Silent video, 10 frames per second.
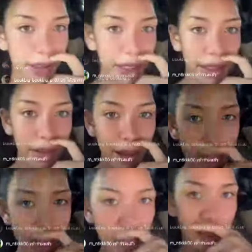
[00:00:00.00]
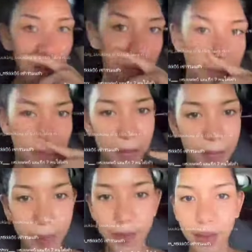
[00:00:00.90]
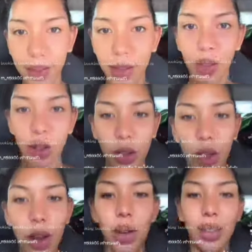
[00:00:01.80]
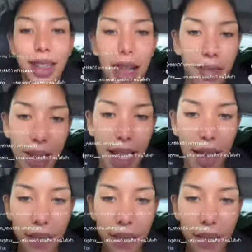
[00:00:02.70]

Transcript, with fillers: เยอะมากอะขนของกลับเนี่ย